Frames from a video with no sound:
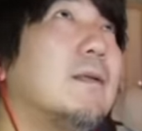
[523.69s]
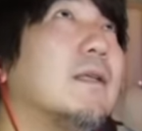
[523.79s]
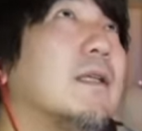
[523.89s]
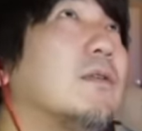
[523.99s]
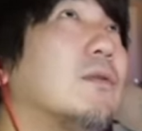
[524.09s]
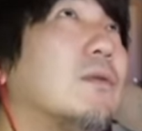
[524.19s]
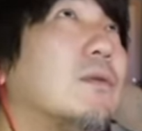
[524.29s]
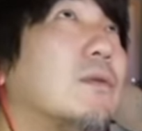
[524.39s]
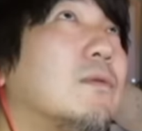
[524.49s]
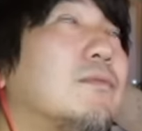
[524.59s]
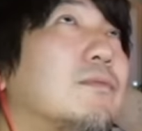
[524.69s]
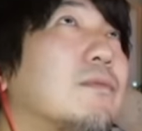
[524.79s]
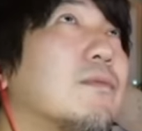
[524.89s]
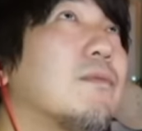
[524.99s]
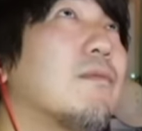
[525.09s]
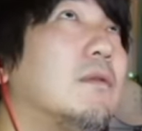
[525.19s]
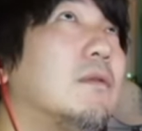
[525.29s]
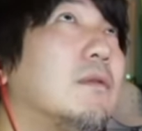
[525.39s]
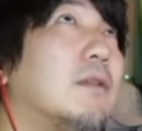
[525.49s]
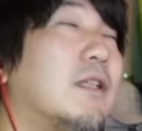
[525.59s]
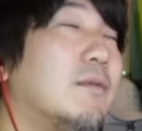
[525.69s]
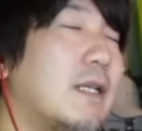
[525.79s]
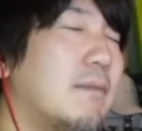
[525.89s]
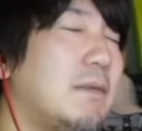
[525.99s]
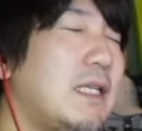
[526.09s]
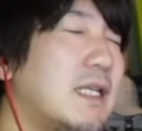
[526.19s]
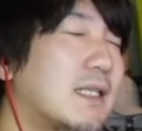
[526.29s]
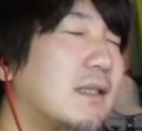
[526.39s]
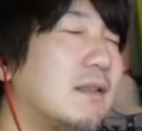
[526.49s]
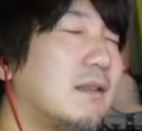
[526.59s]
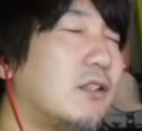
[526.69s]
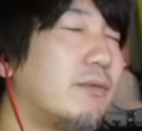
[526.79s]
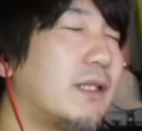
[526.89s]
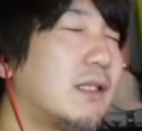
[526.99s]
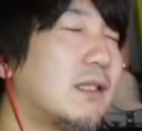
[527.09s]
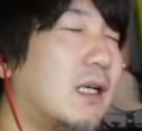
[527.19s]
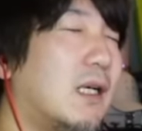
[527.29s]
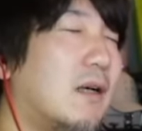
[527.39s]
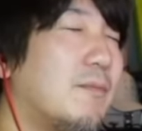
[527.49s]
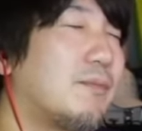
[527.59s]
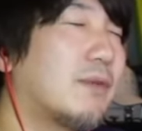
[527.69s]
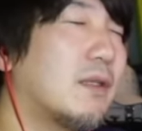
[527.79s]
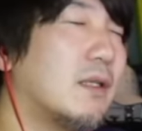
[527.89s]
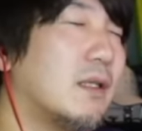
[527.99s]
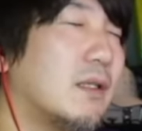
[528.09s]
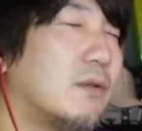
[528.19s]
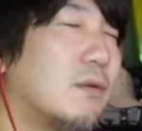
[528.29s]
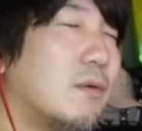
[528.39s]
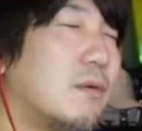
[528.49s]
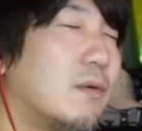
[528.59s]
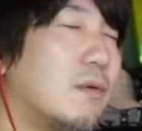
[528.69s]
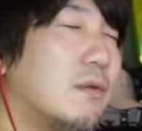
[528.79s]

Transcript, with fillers: えっ、ー、とあのねミイラさんって呼ばれてたえっ、ー、と